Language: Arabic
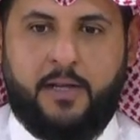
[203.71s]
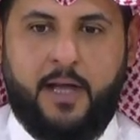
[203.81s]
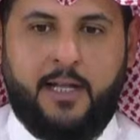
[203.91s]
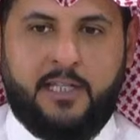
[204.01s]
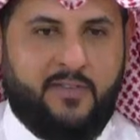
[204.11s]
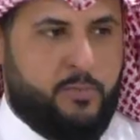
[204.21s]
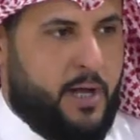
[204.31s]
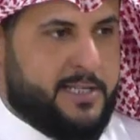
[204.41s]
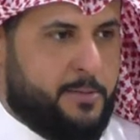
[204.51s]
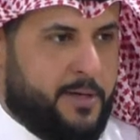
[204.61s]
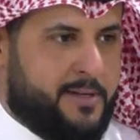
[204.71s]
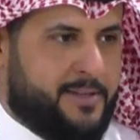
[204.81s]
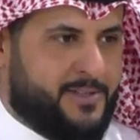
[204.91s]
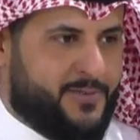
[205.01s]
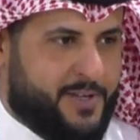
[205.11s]
ريالتي آه، آه، آه، في مناسبة
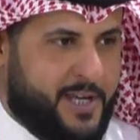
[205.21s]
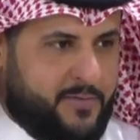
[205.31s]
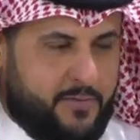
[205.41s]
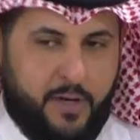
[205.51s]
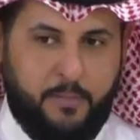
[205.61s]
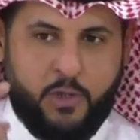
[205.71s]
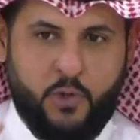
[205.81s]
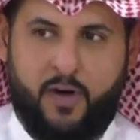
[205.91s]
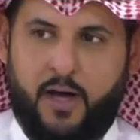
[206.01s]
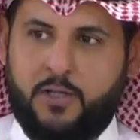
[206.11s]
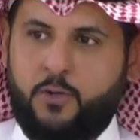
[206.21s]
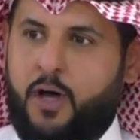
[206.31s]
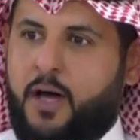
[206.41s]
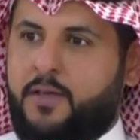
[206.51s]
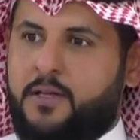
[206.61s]
شفت كيف لما تشوف هذا
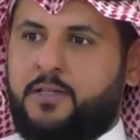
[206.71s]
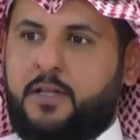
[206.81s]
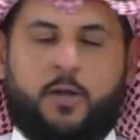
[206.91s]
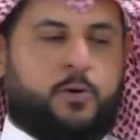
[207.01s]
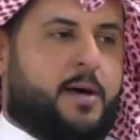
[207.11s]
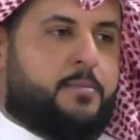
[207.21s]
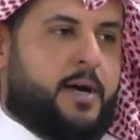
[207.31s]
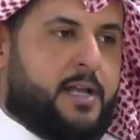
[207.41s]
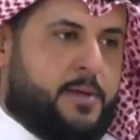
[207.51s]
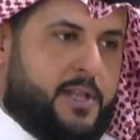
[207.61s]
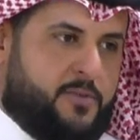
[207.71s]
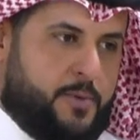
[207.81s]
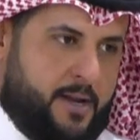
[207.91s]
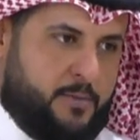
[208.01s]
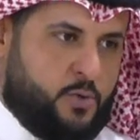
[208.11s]
تقول هذا يا زينة لو كان معنا مثلا في
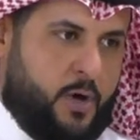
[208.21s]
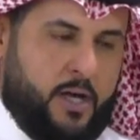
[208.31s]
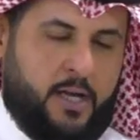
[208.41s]
برنامج إيه.